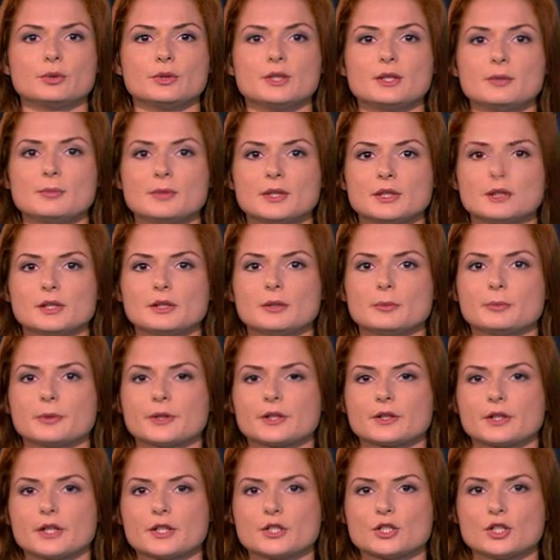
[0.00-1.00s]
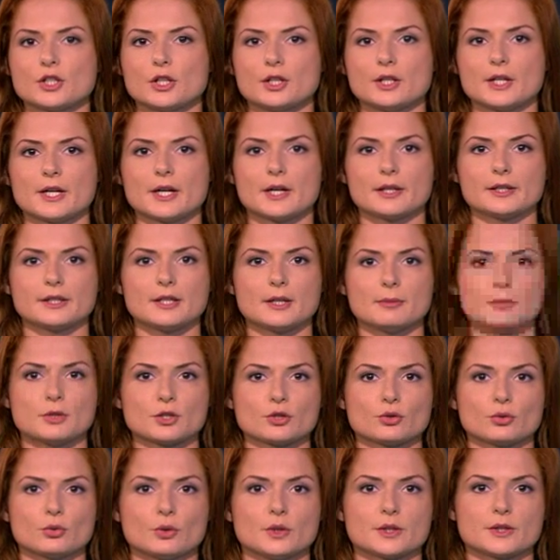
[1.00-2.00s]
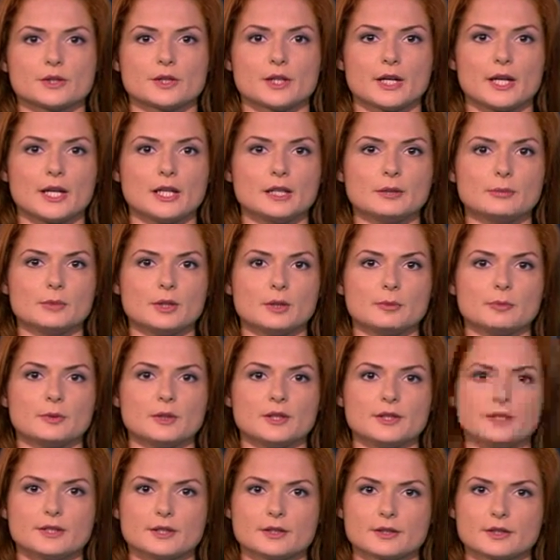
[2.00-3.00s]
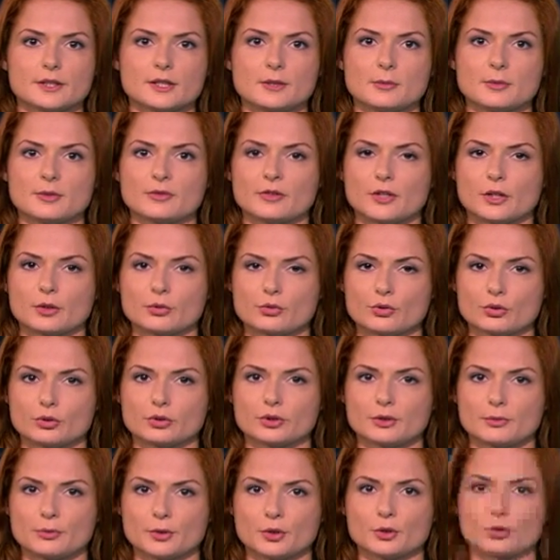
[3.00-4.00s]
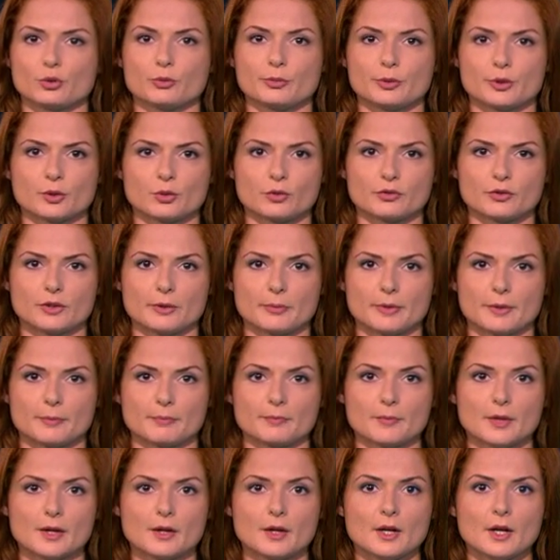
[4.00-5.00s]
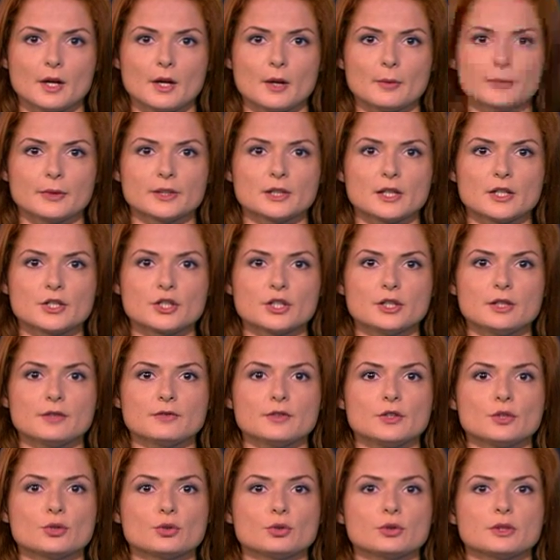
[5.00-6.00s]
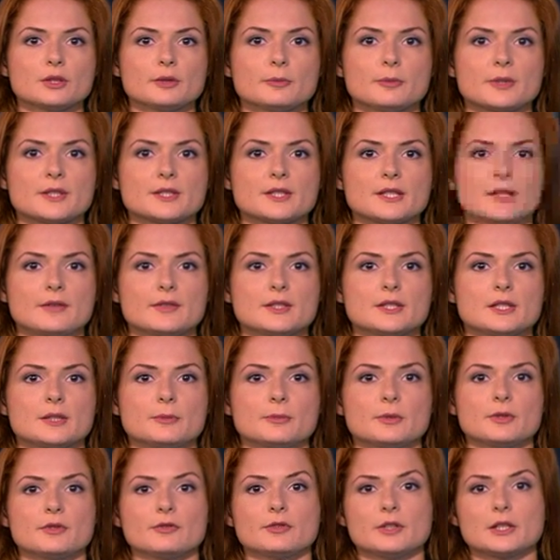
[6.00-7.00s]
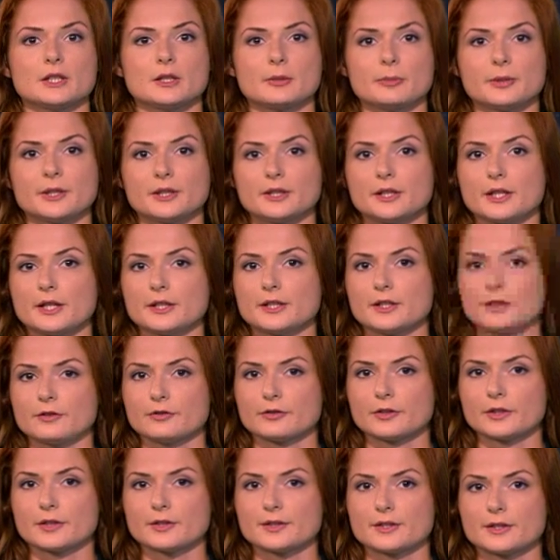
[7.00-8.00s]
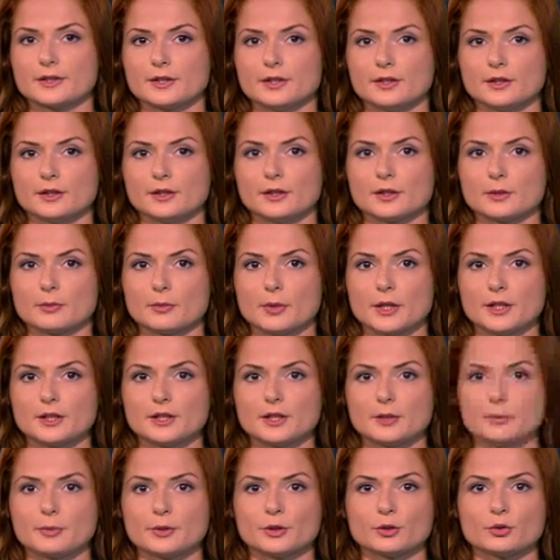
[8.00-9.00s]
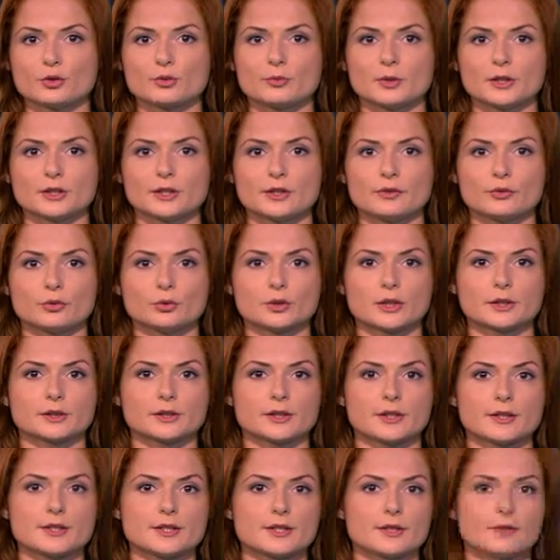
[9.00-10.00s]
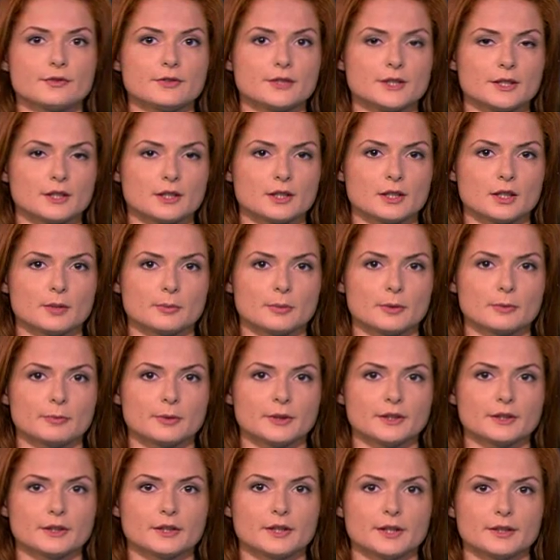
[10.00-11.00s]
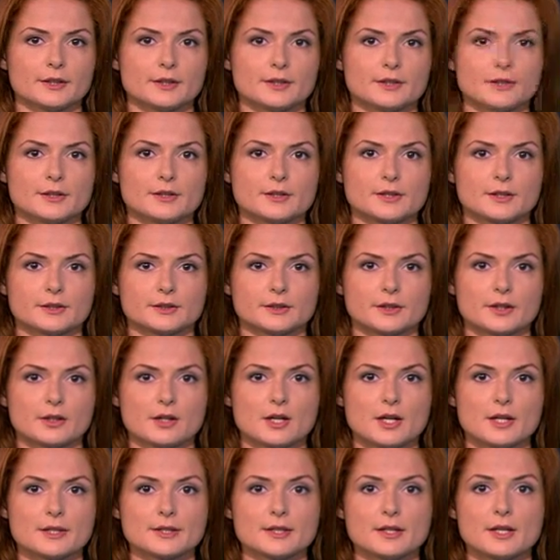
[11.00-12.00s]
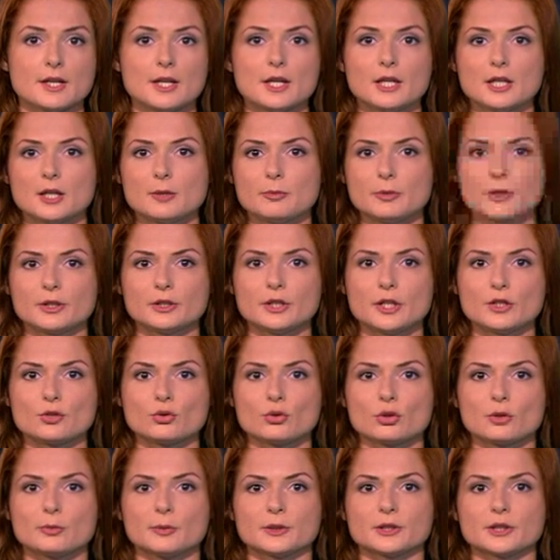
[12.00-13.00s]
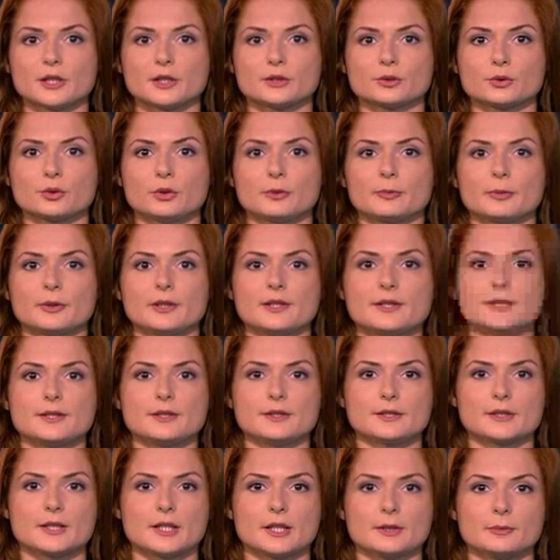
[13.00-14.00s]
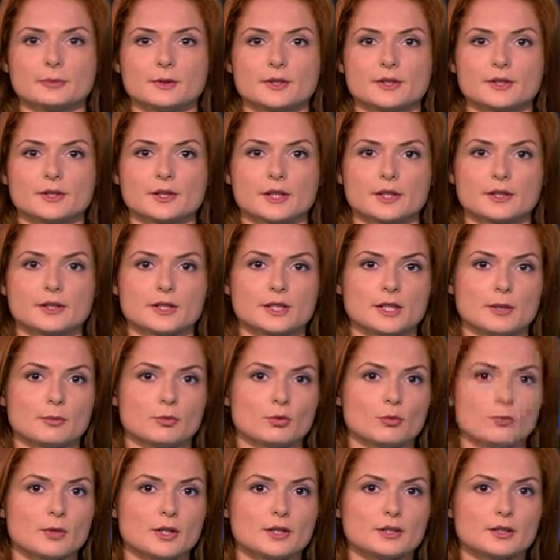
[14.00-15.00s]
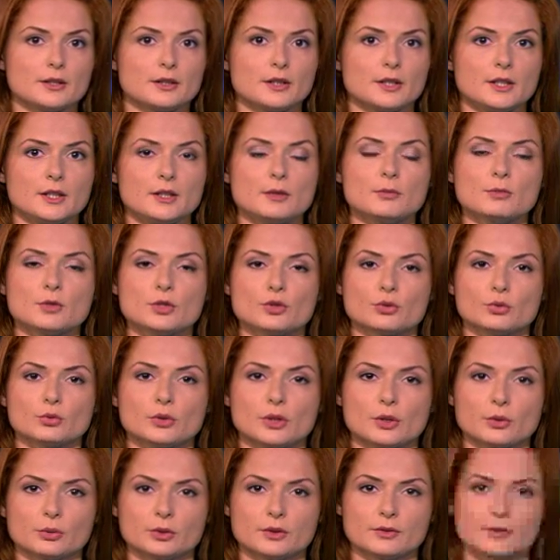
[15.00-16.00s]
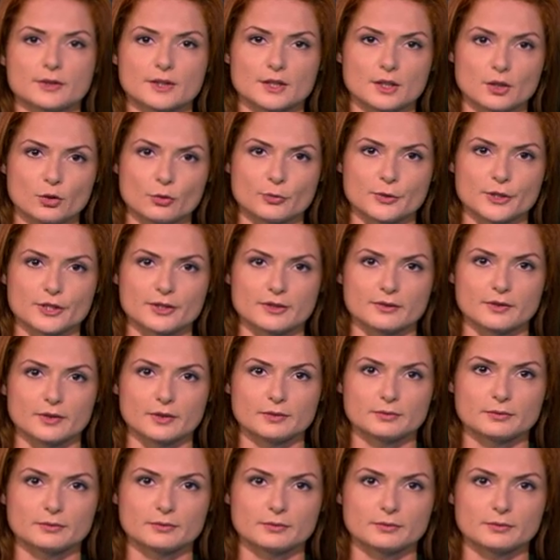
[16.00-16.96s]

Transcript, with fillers: о немедленном прекращении огня между Израилем и палестинскими вооруженными группировками. Предложения, внесенные представителями Великобритании, Франции и Германии, предусматривают открытие всех КПП на границе сектора Газа и передачу их под контроль палестинской администрации Абумазана и международного сообщества.